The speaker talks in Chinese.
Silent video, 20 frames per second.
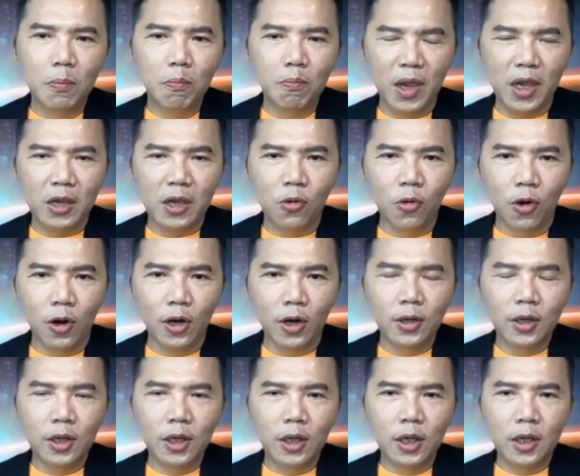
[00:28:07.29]
美
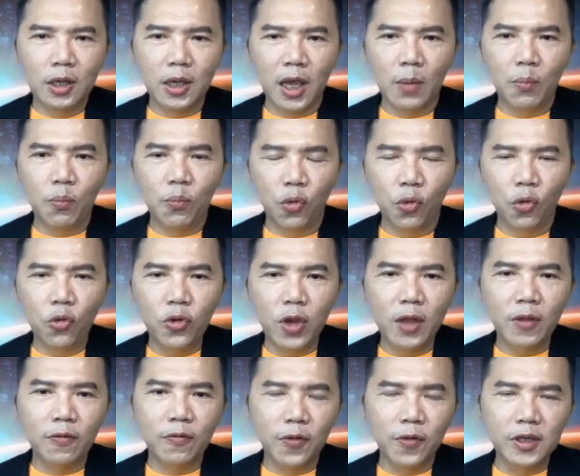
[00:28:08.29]
国也不愿